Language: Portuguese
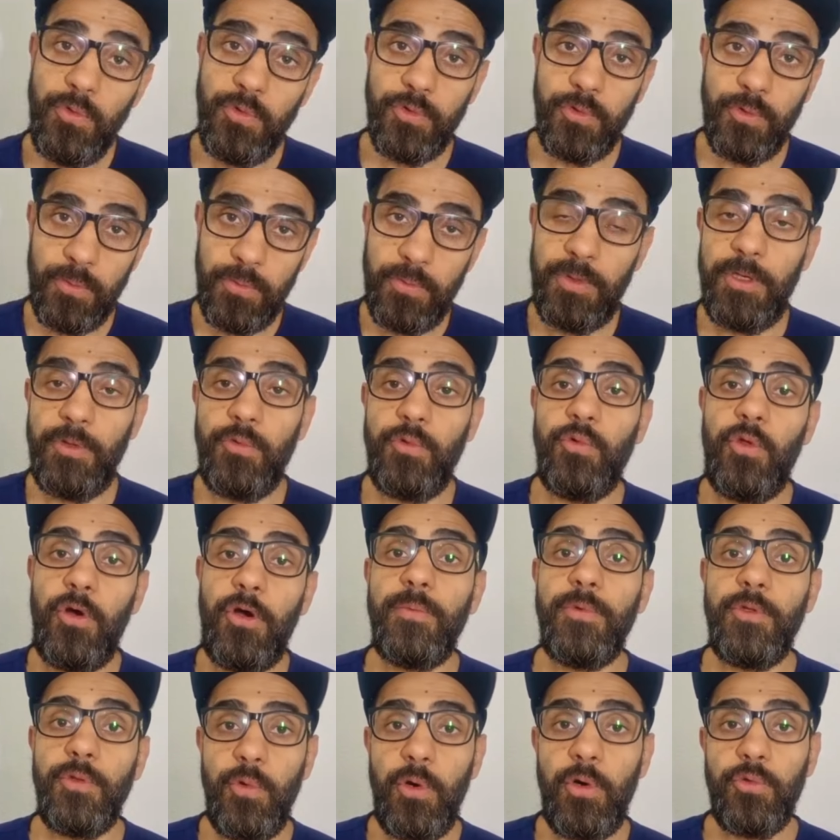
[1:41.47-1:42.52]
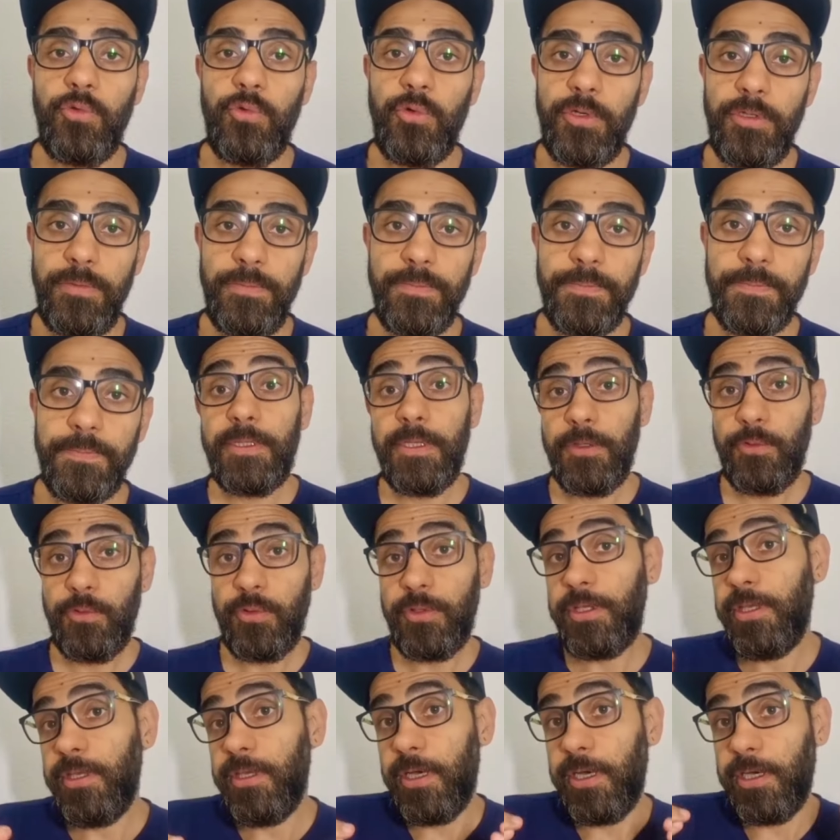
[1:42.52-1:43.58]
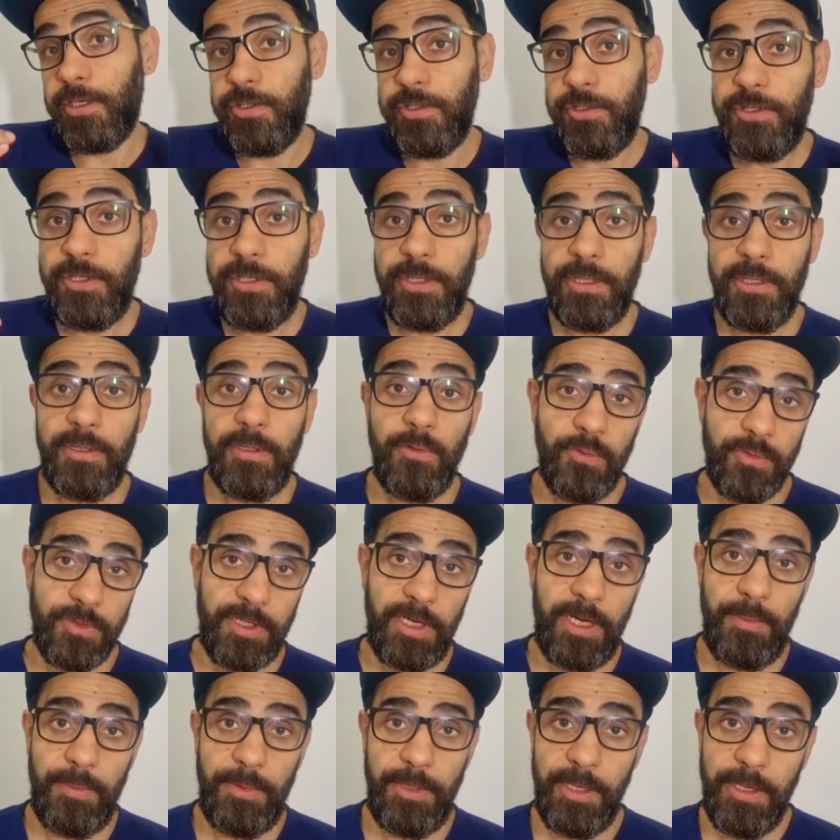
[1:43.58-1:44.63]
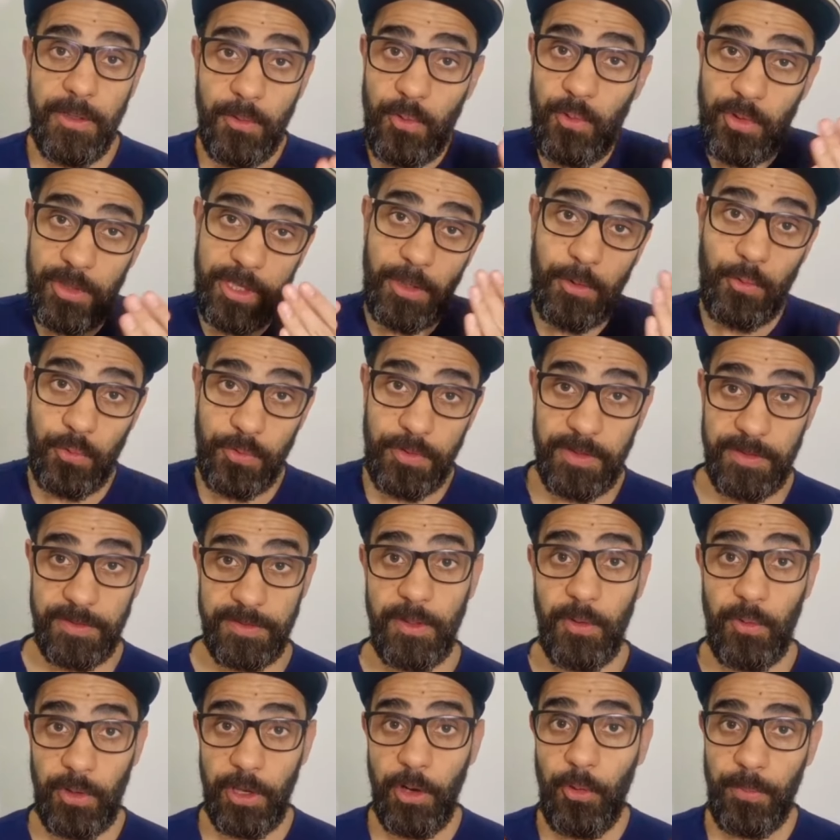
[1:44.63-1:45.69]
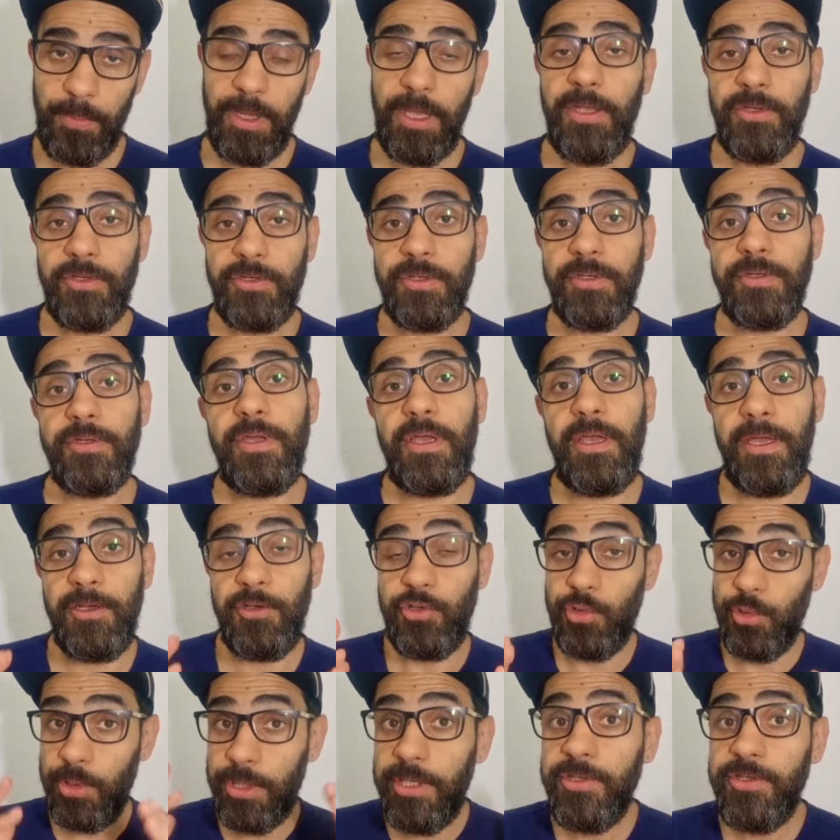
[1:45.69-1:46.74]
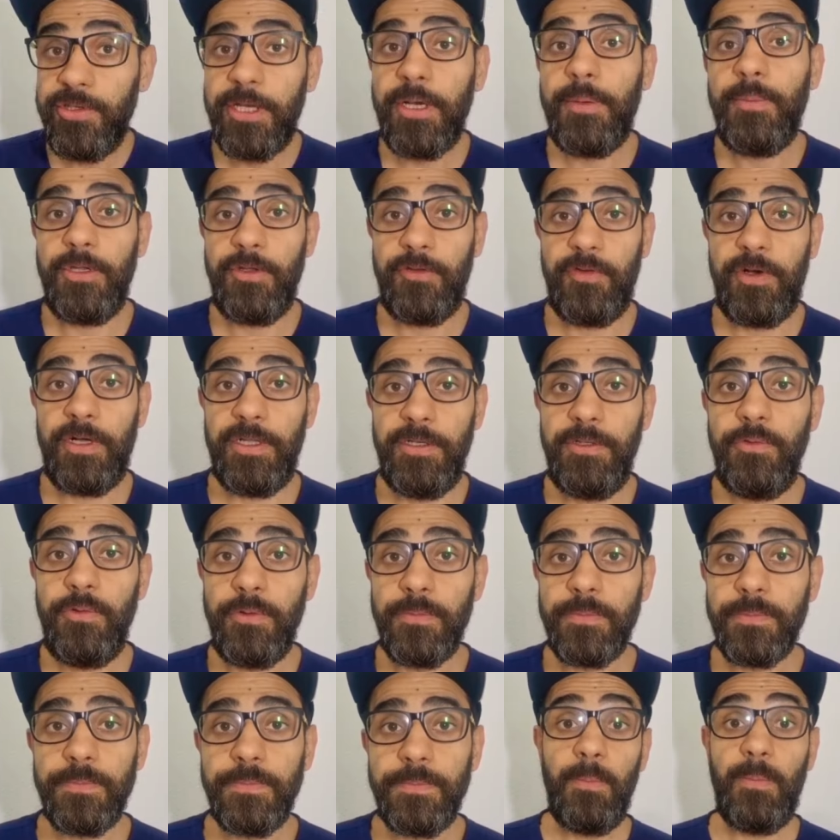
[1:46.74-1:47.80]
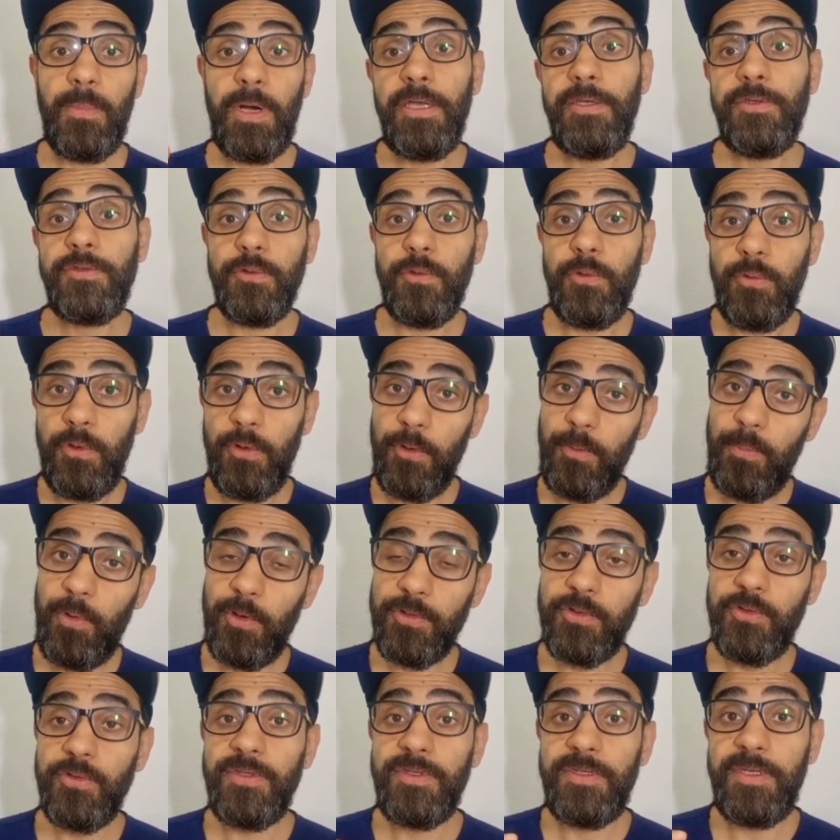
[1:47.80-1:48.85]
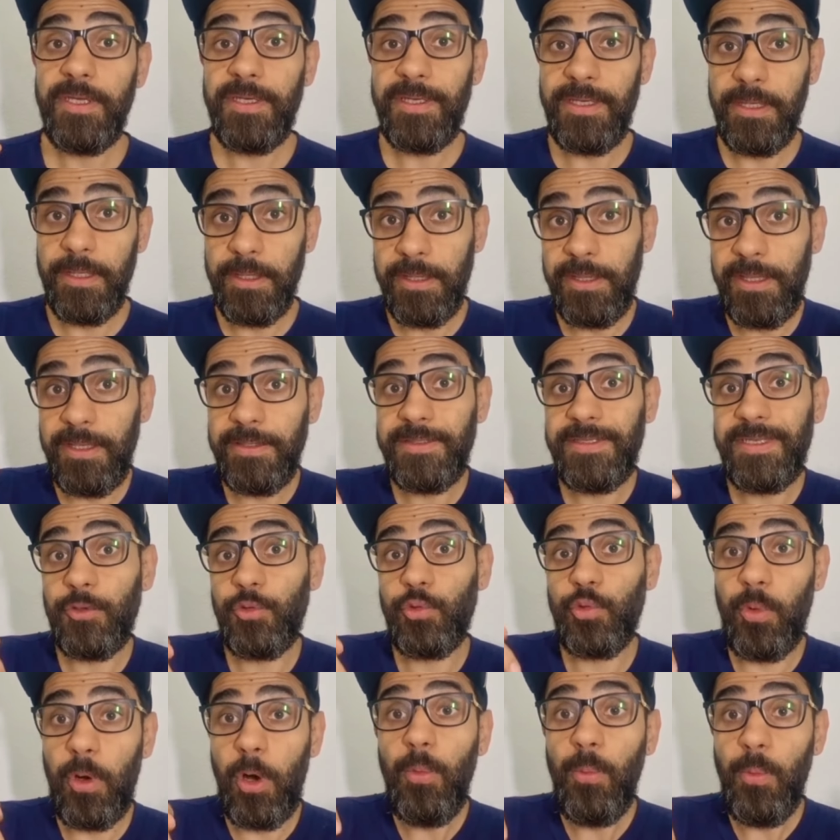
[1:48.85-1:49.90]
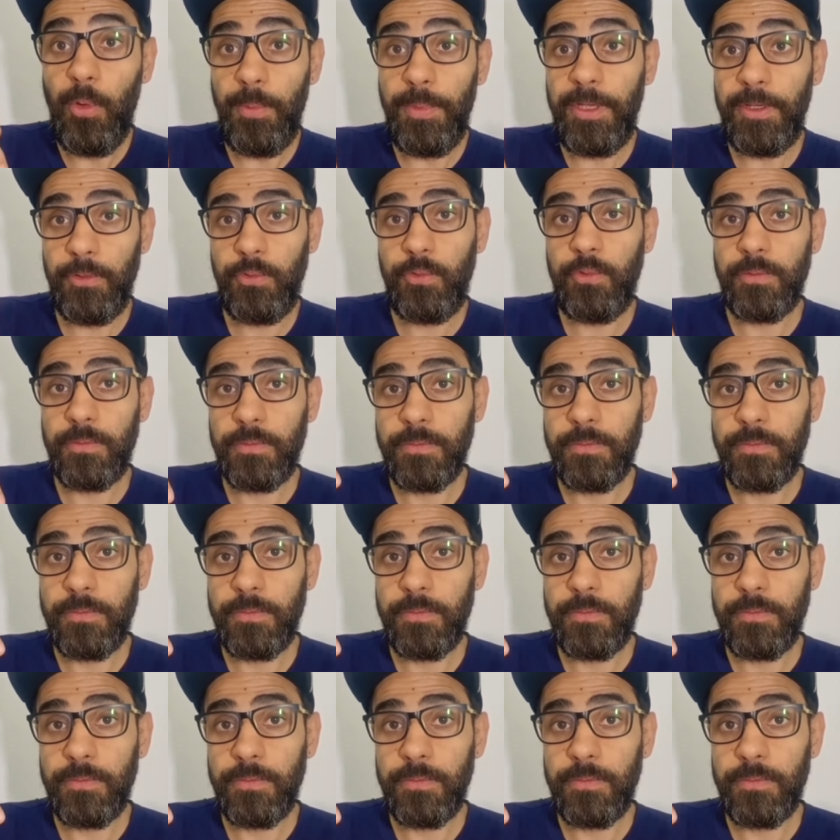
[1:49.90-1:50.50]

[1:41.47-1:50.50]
uso, né, do nome do autor, tanto que a gente ainda não sabe, né, o que aconteceu realmente, é, juridicamente falando, mas eu posso dizer que nesse atual momento,